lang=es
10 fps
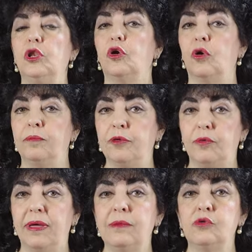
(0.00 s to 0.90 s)
y lo
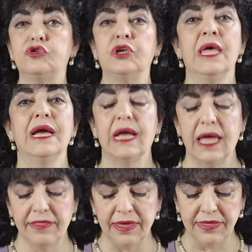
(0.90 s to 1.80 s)
comprobamos
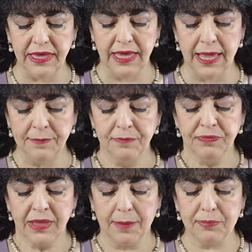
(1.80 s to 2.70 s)
cada día.
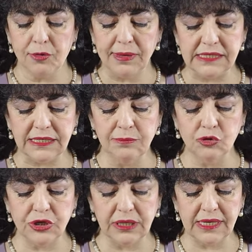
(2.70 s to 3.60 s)

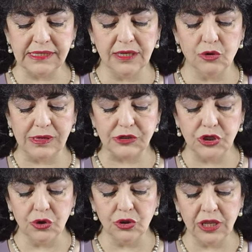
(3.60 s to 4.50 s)
Aprovechemos esta
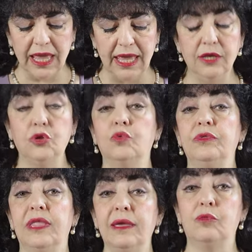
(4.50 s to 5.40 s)
situación e
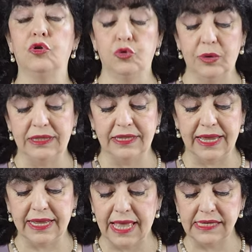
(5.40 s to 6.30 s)
inundemos
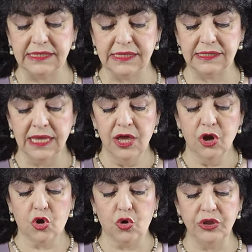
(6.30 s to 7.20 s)
nuestras calles
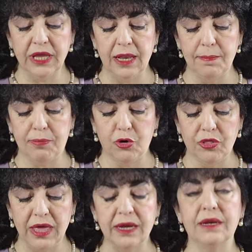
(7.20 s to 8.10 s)
con el
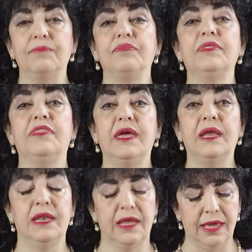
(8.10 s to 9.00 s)
poder
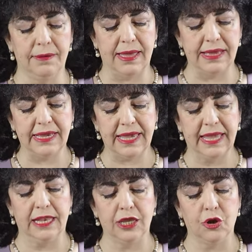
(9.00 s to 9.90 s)
del
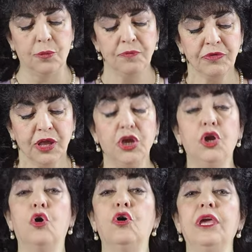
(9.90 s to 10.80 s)
Evangelio.
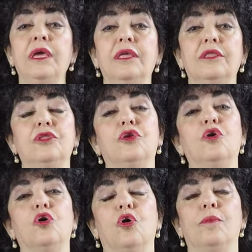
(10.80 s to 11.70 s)
Y hoy
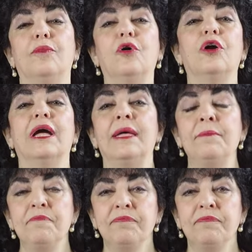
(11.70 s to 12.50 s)
nos convoca